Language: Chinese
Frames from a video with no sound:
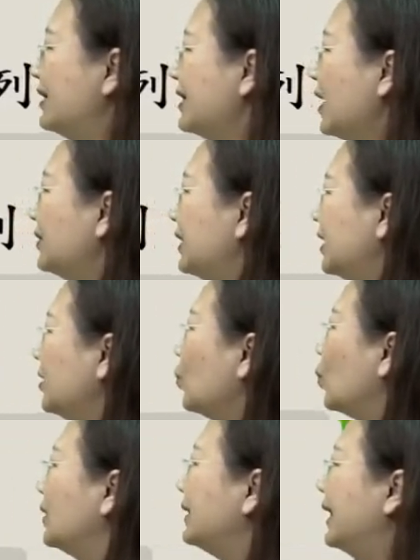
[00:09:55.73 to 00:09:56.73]
照德
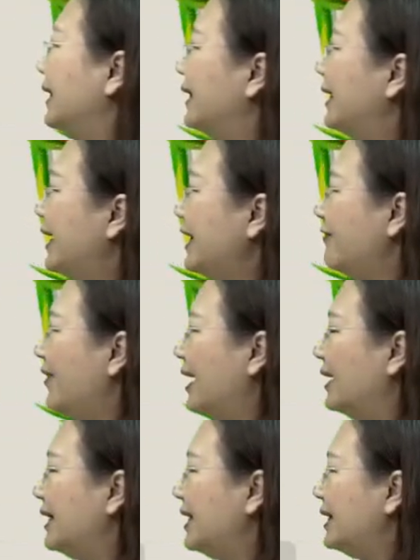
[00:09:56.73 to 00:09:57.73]
国的立法
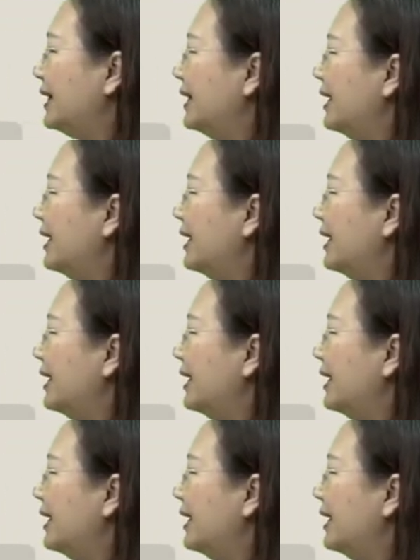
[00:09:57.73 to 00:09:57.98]
例，